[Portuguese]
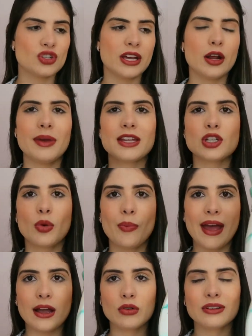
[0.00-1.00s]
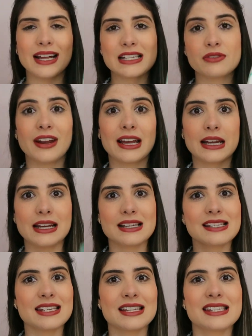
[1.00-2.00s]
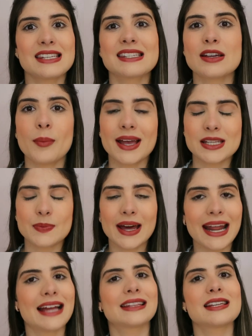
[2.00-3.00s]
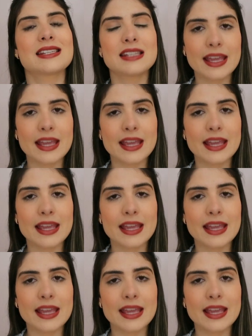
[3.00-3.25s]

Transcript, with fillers: Geralmente eu pego nas fragrâncias que são mais baratas.